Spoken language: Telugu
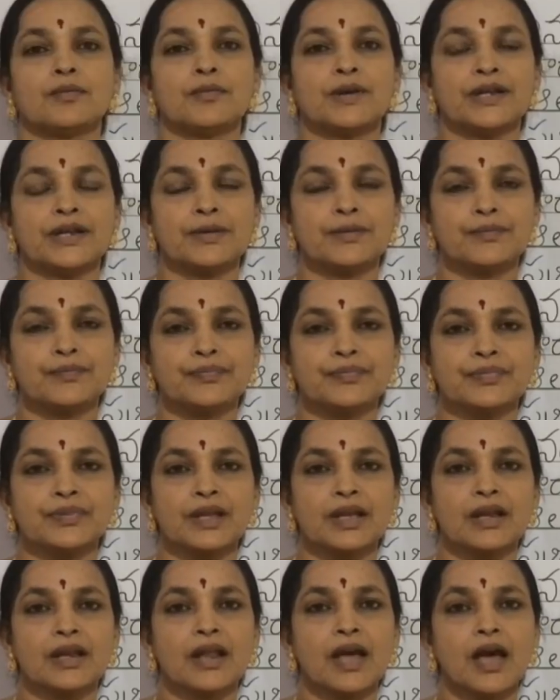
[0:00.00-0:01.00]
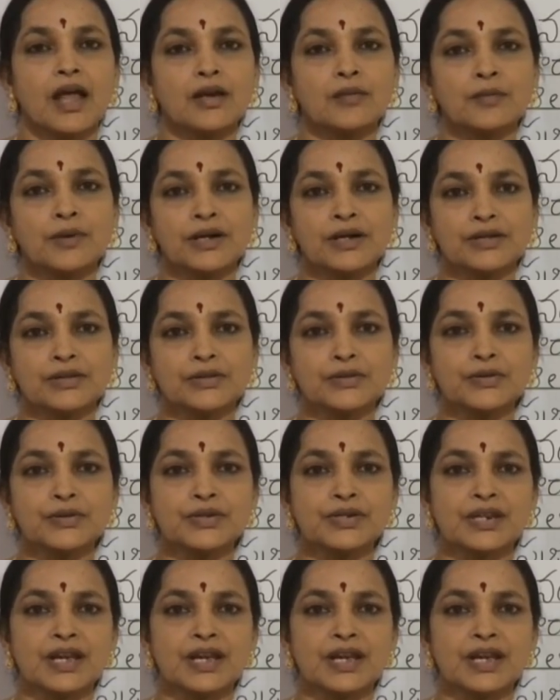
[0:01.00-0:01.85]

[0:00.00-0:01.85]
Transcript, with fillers: మనం లాల్ బహదూర్